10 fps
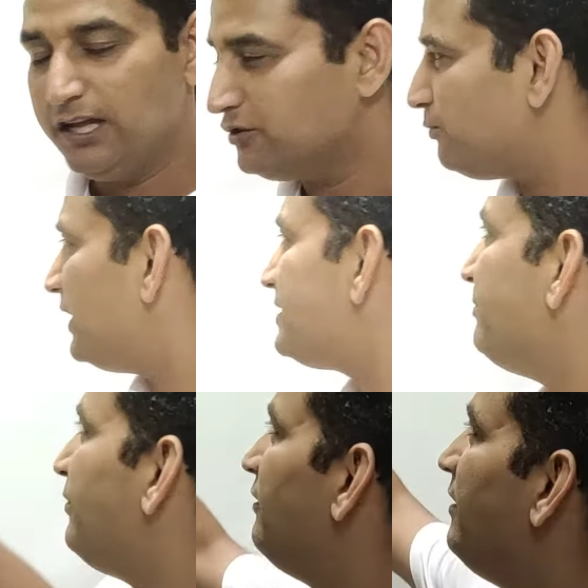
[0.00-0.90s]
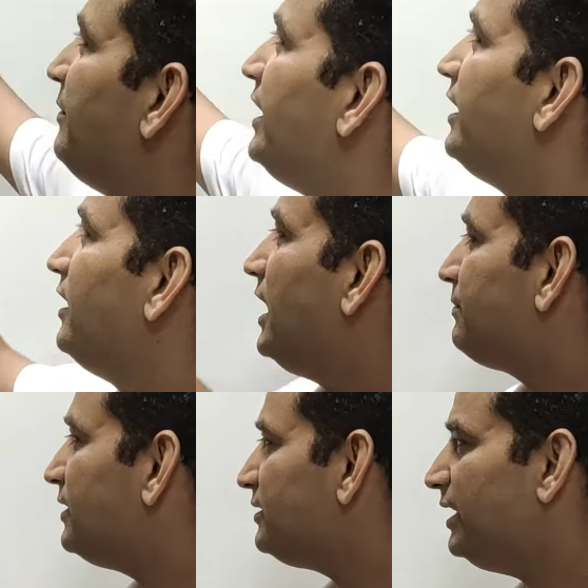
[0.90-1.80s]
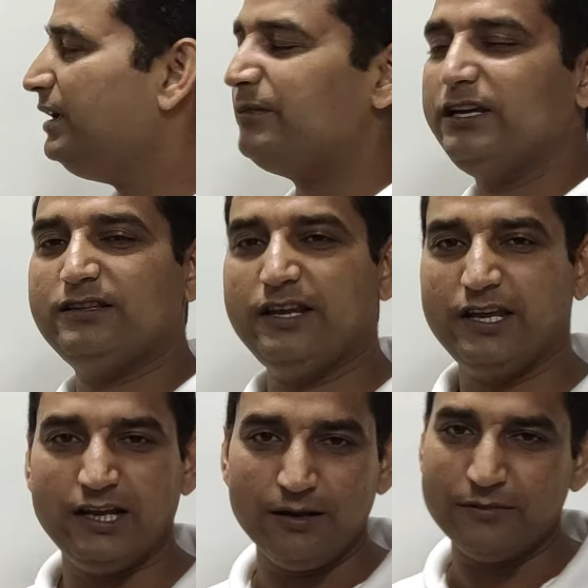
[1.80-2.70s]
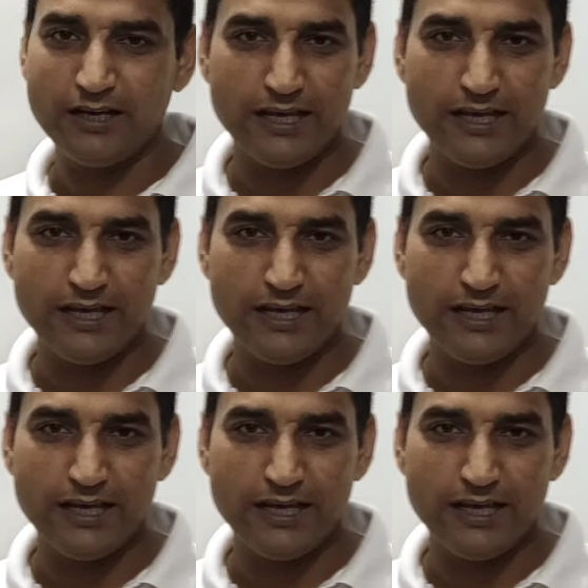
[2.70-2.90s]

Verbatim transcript: तो बड़े सिंपल वे में आपका थ्री बाई थ्री के लिए हमने